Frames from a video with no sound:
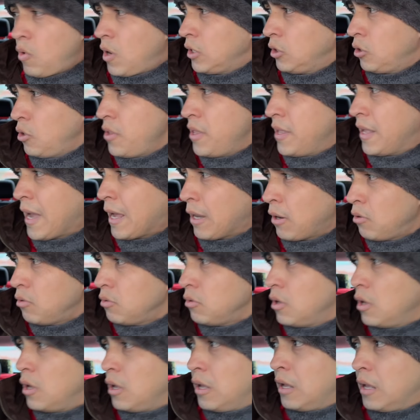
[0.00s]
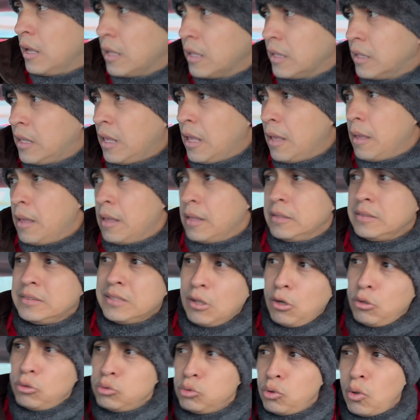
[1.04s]
cuando llegaron, que
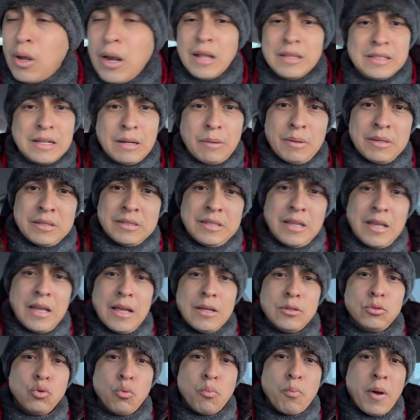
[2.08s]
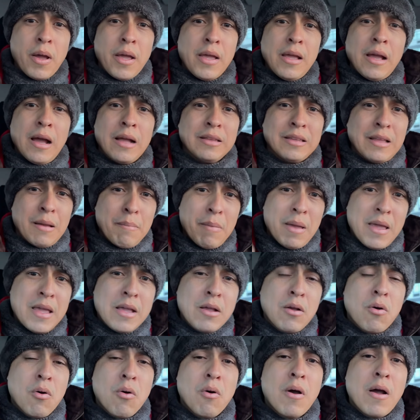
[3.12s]
hicieron toda la travesía desde su país hasta
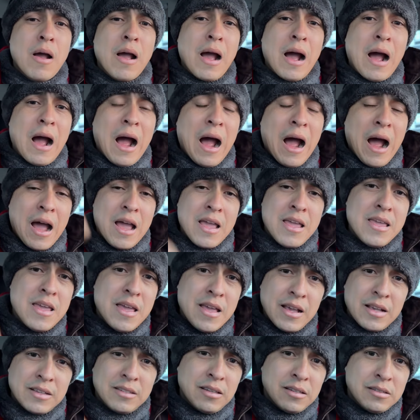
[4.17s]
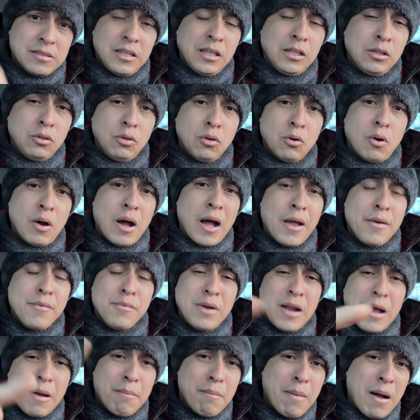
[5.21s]
México, ahí en ese sitio
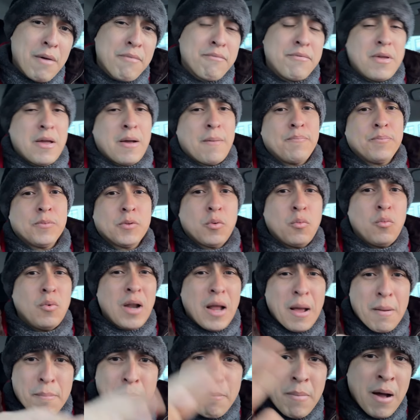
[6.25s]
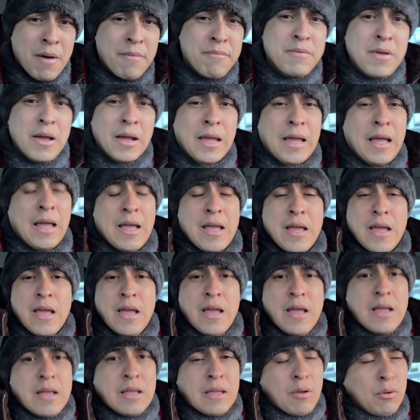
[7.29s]
hay una mafia, unas mafias que,
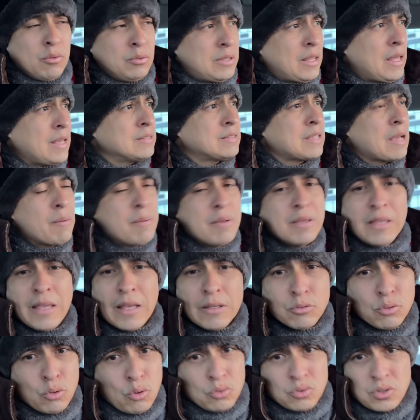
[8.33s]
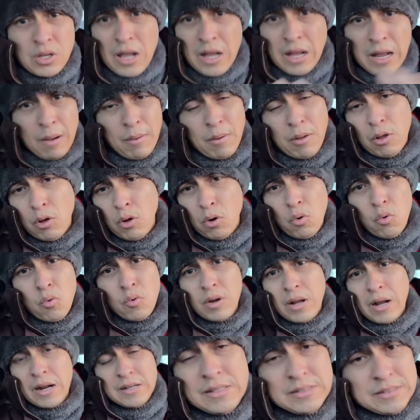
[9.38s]
que ustedes saben que eso no se ha acabado
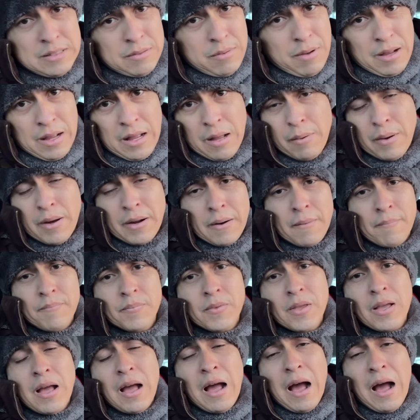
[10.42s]
nunca ni se va a acabar.